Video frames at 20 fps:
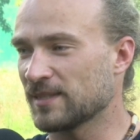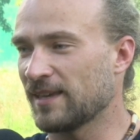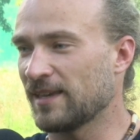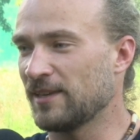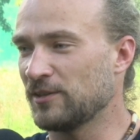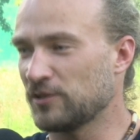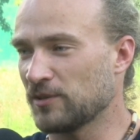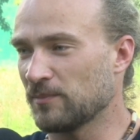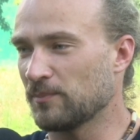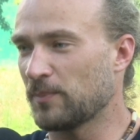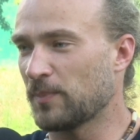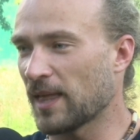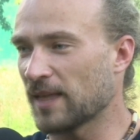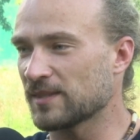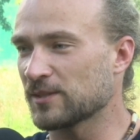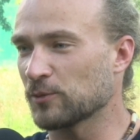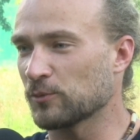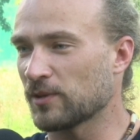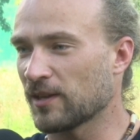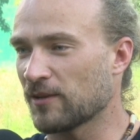zajęciem,
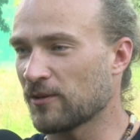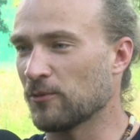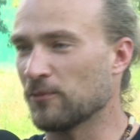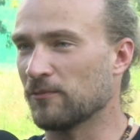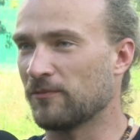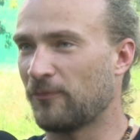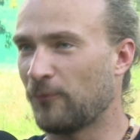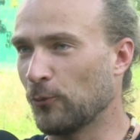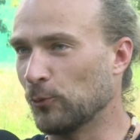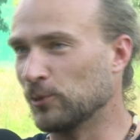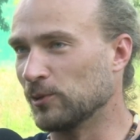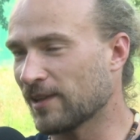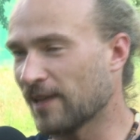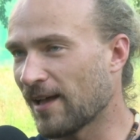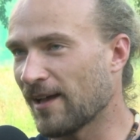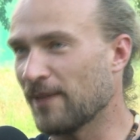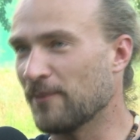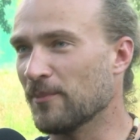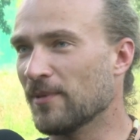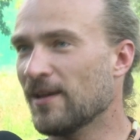pracą taką full
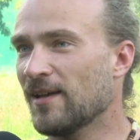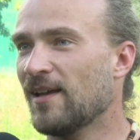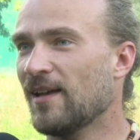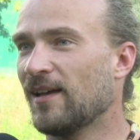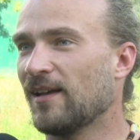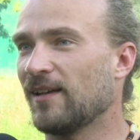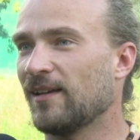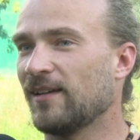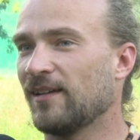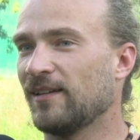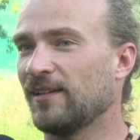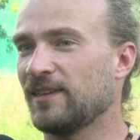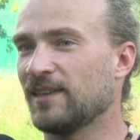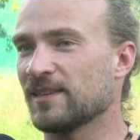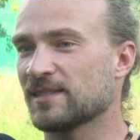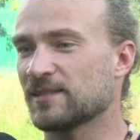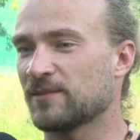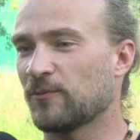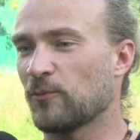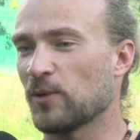time
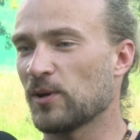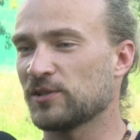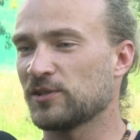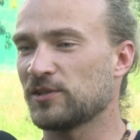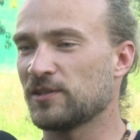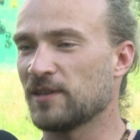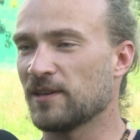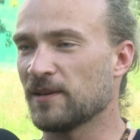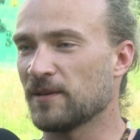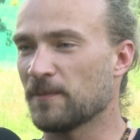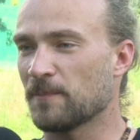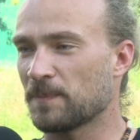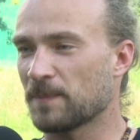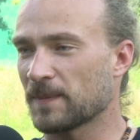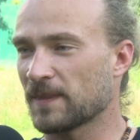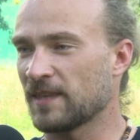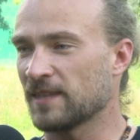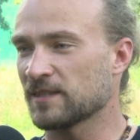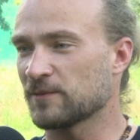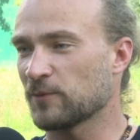jest właśnie,
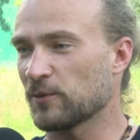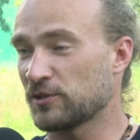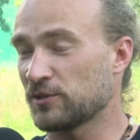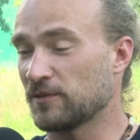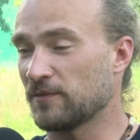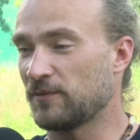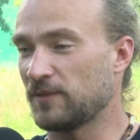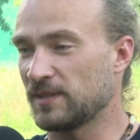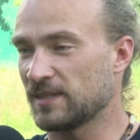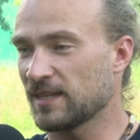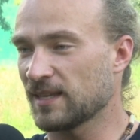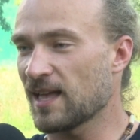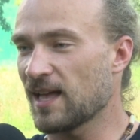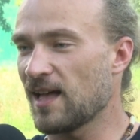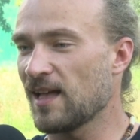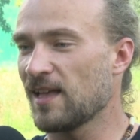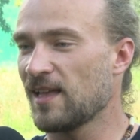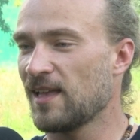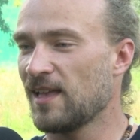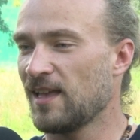jest właśnie
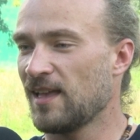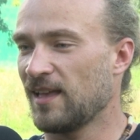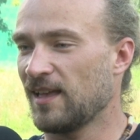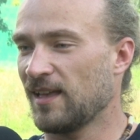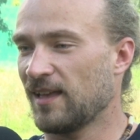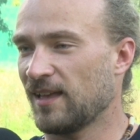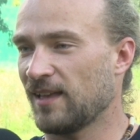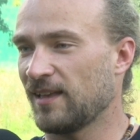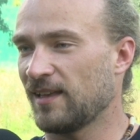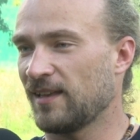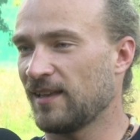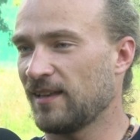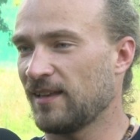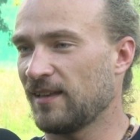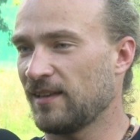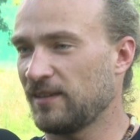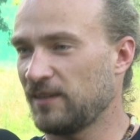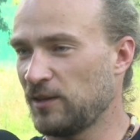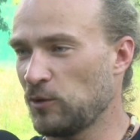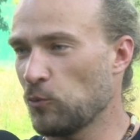fizyka
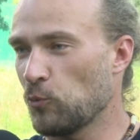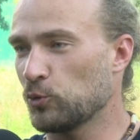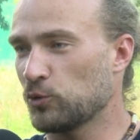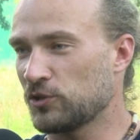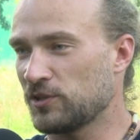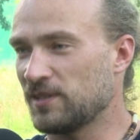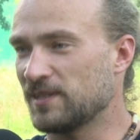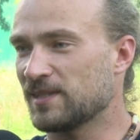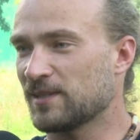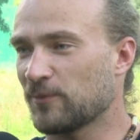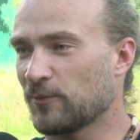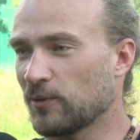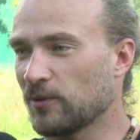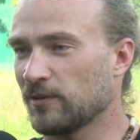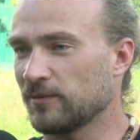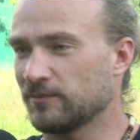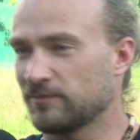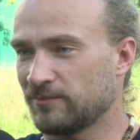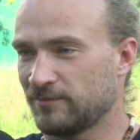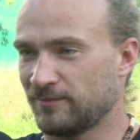i
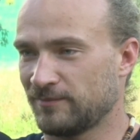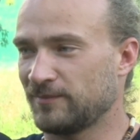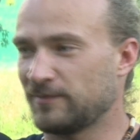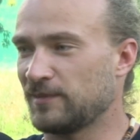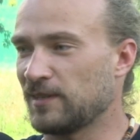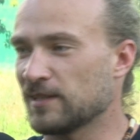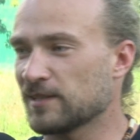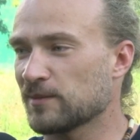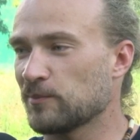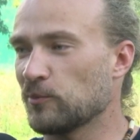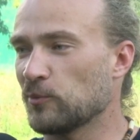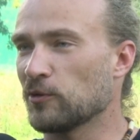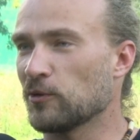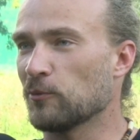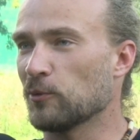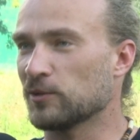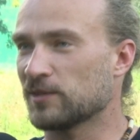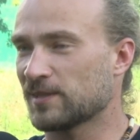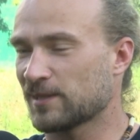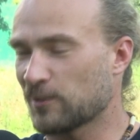łucznictwo jest
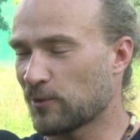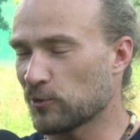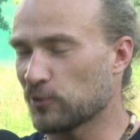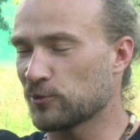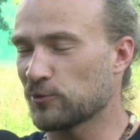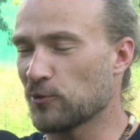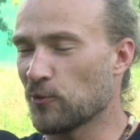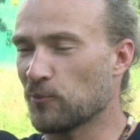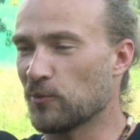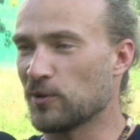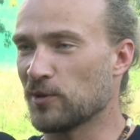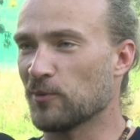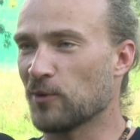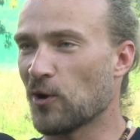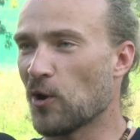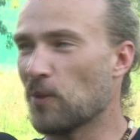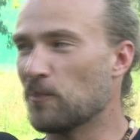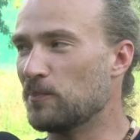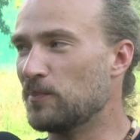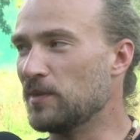moją odskocznią, moim
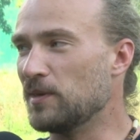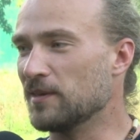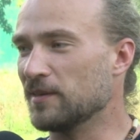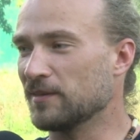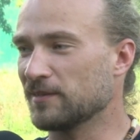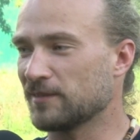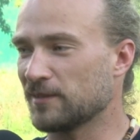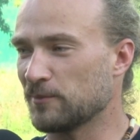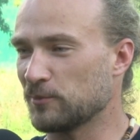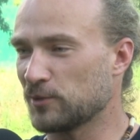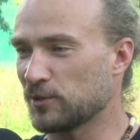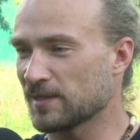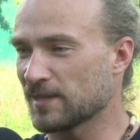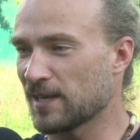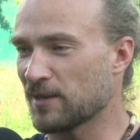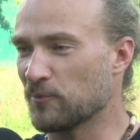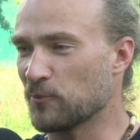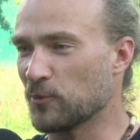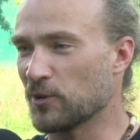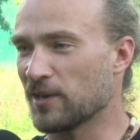hobby, tym się
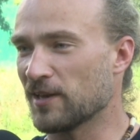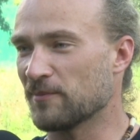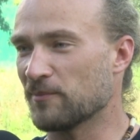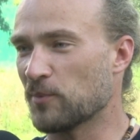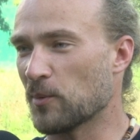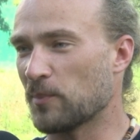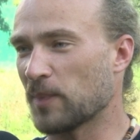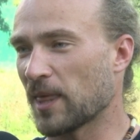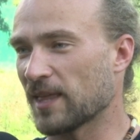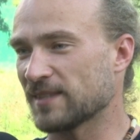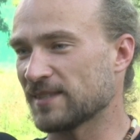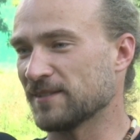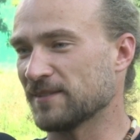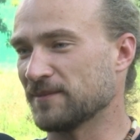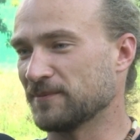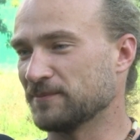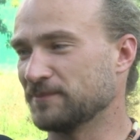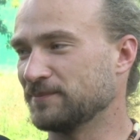zajmuję po pracy.